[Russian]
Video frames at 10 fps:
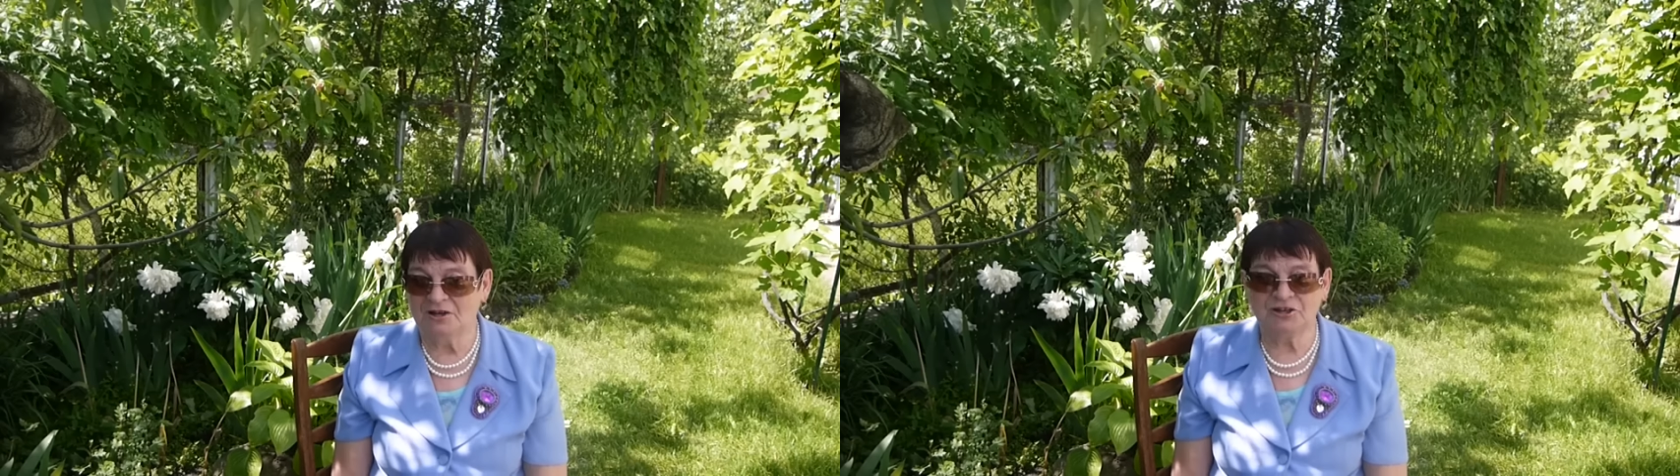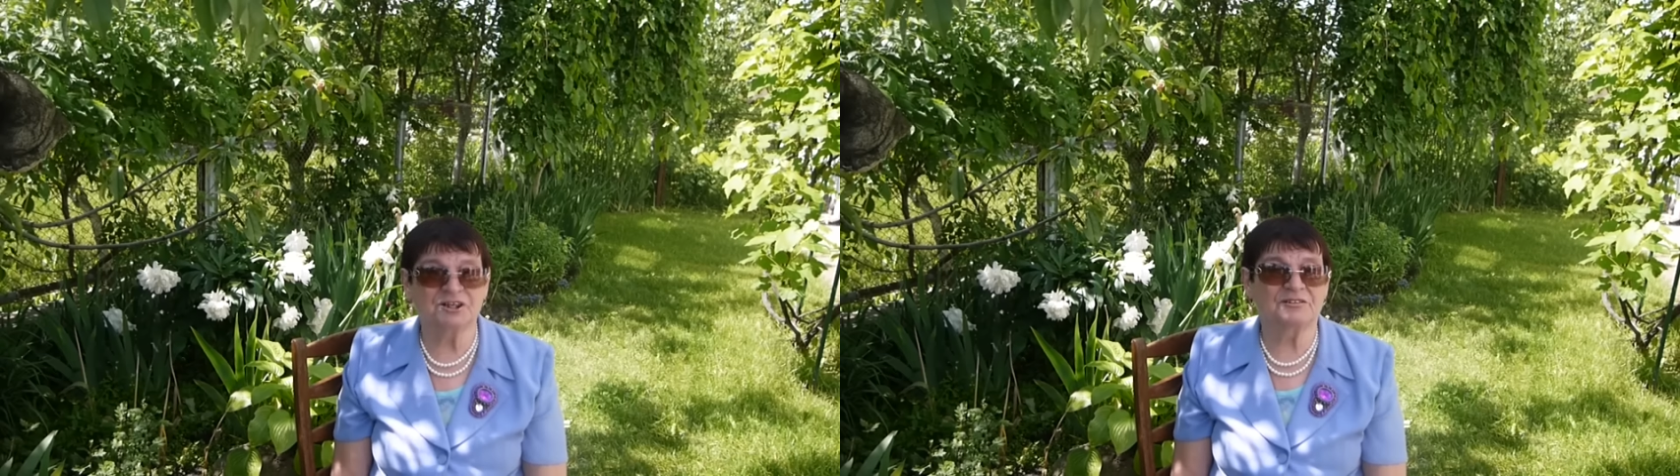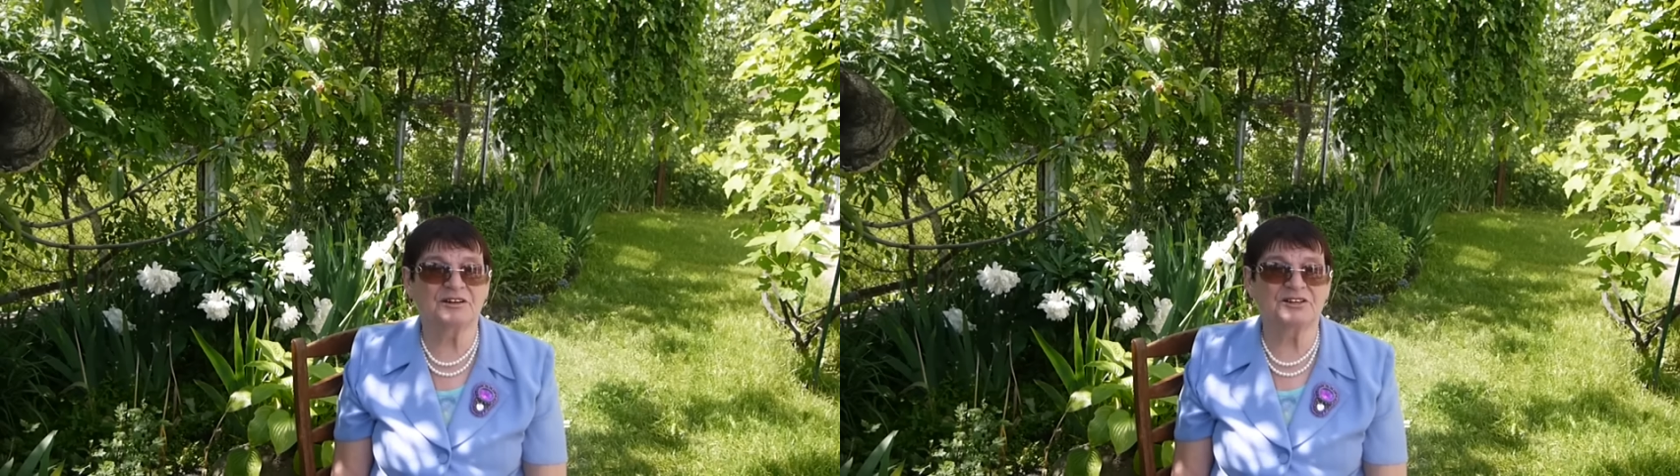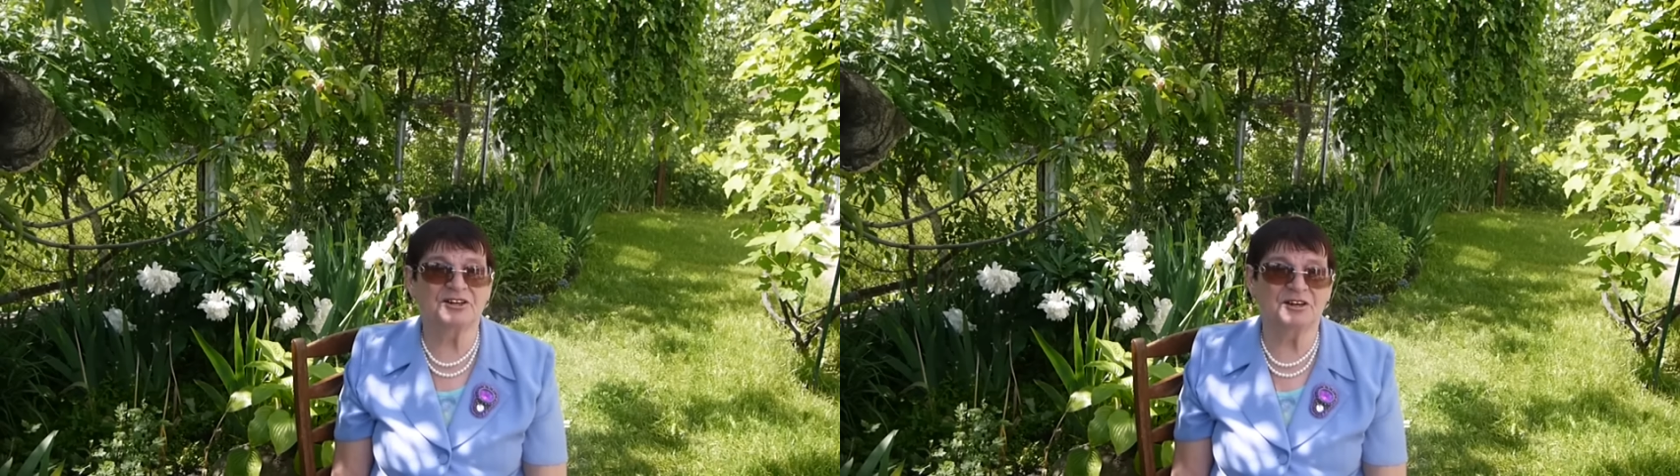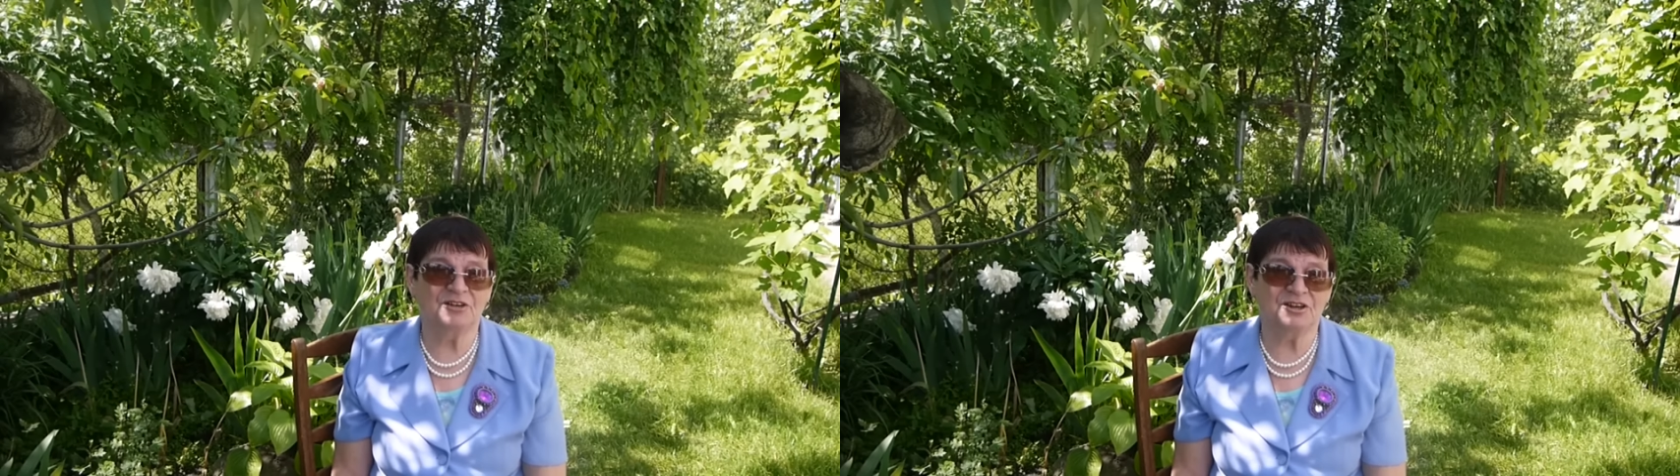Через
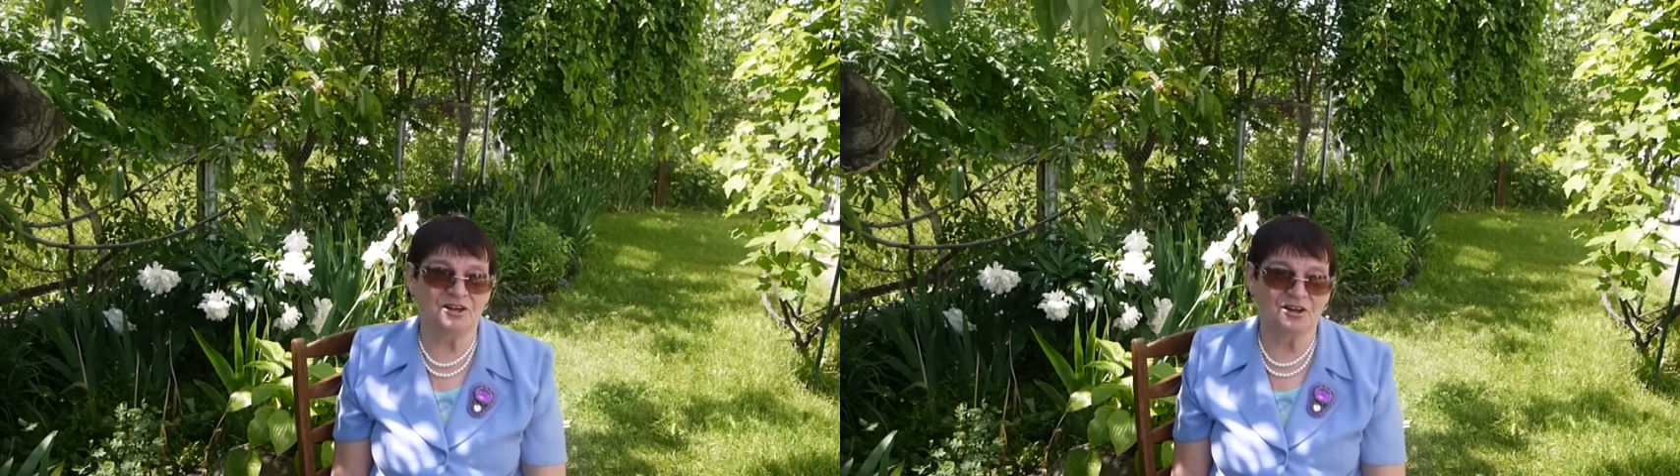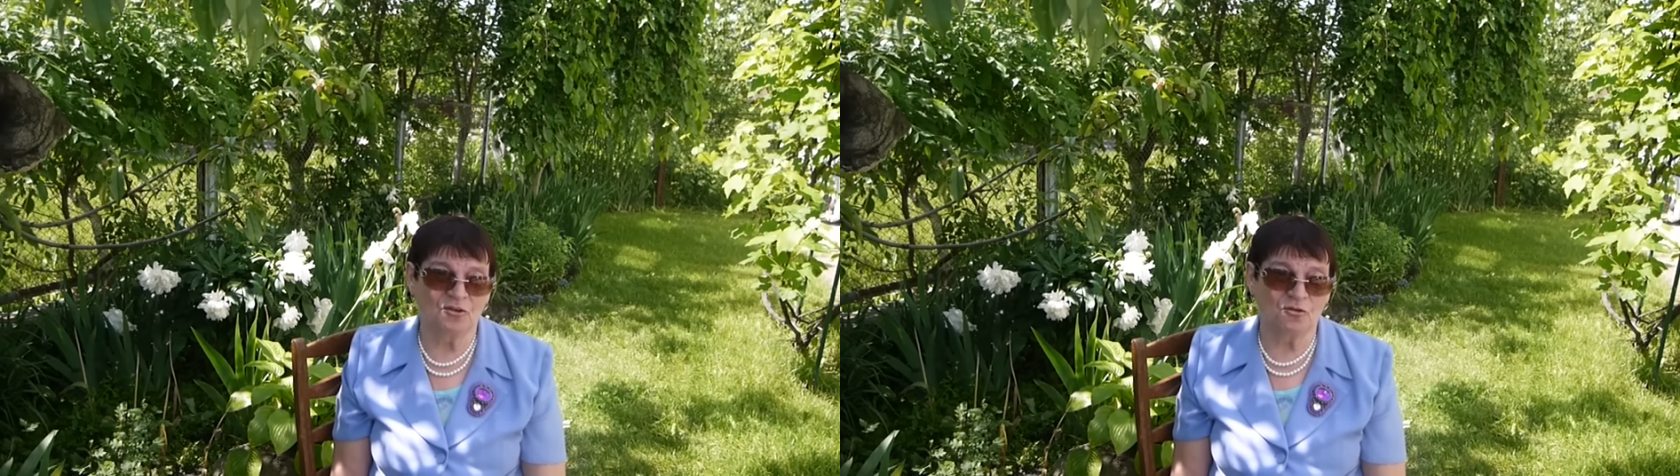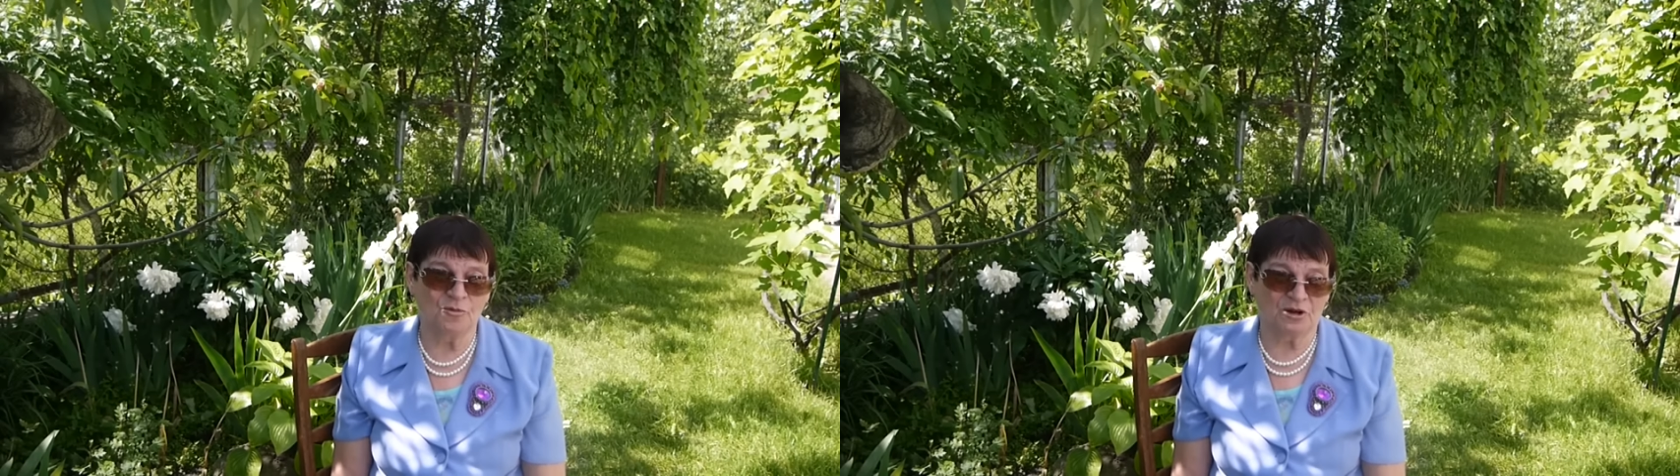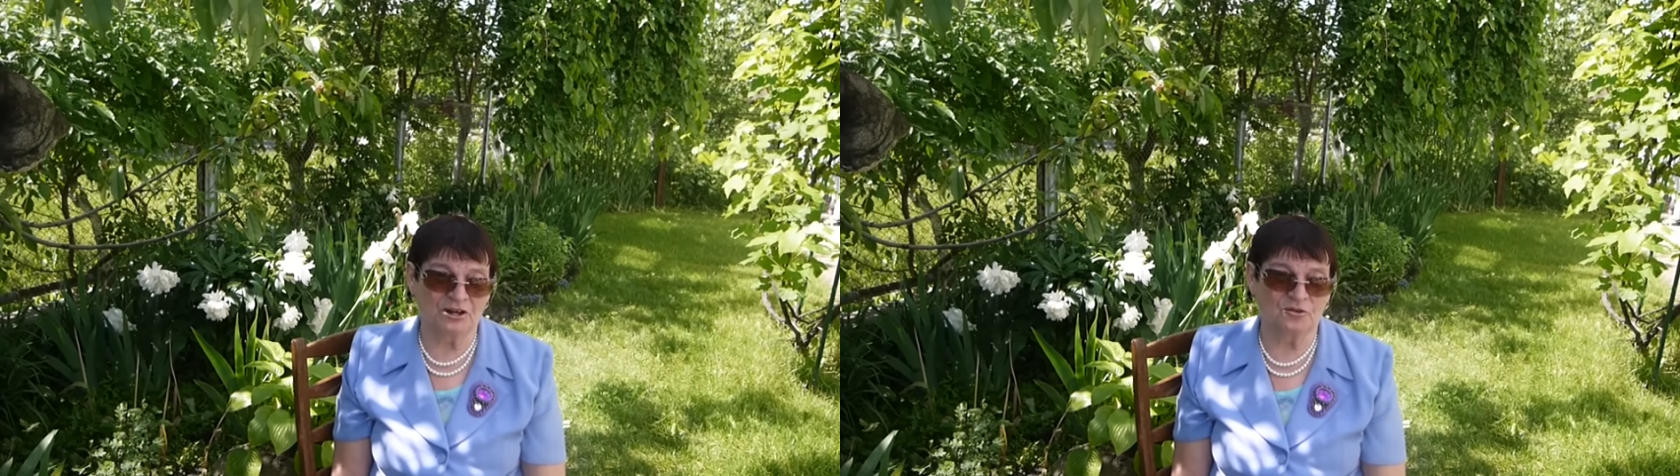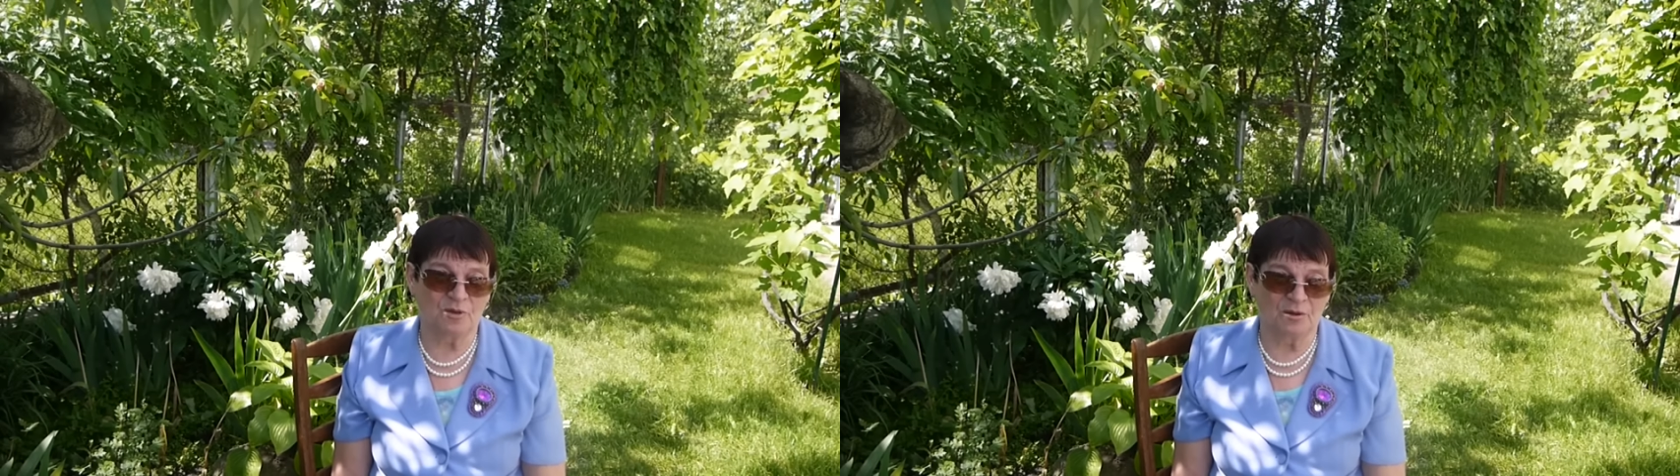29 дней
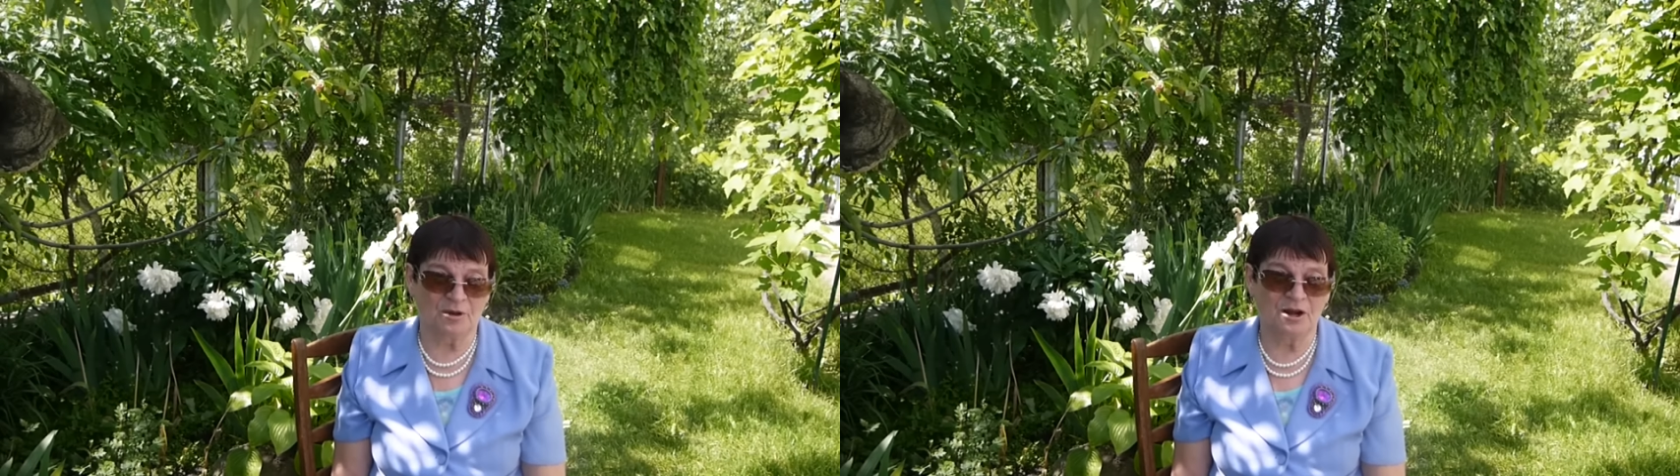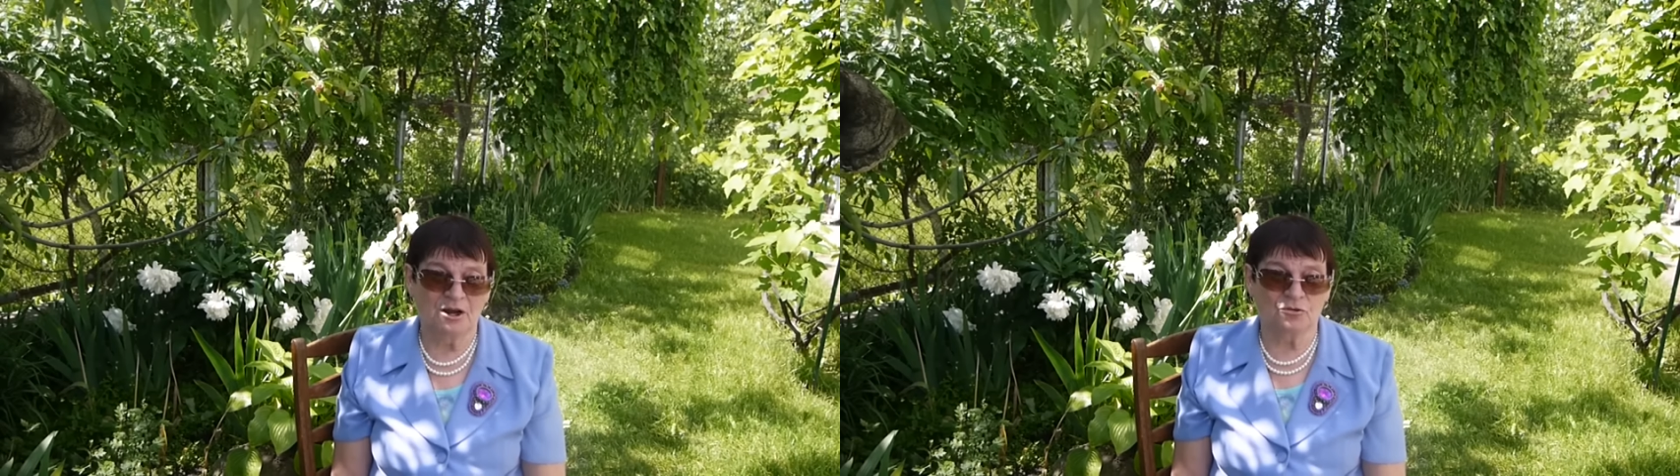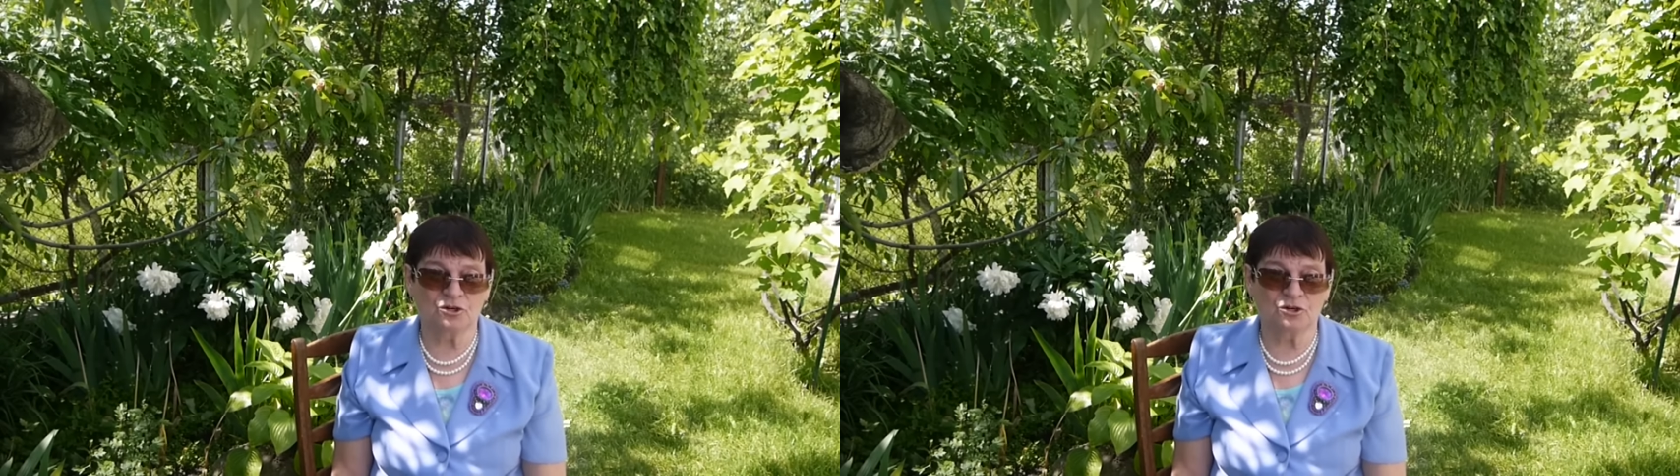умирает папа.